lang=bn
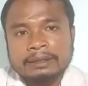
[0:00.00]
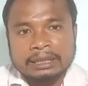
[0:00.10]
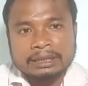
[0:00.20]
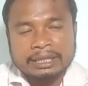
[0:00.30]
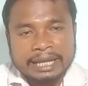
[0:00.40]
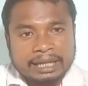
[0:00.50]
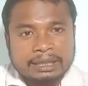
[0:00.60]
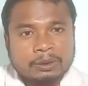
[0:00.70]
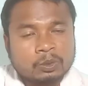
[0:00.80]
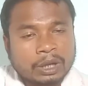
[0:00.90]
তার সাথে দেখা
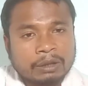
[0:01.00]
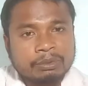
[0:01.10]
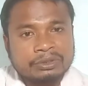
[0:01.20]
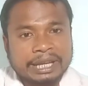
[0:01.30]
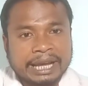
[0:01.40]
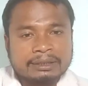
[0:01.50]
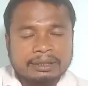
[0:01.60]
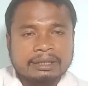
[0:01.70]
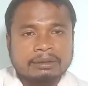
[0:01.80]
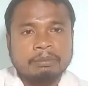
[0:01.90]
যায় যে কোনো সাথে
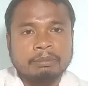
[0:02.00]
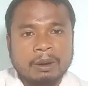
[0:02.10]
অ্যাক্সিডেন্ট